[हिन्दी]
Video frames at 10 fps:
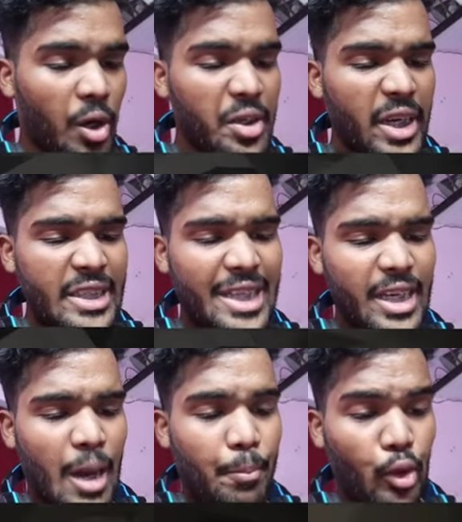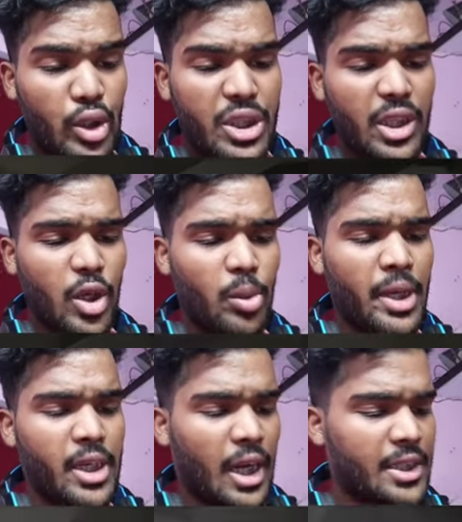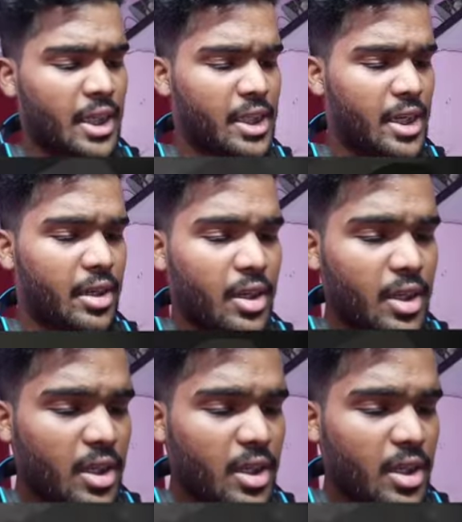कोऑर्डिनेट्स देखना पोजीशन देखो मेरी कहाँ जा रही है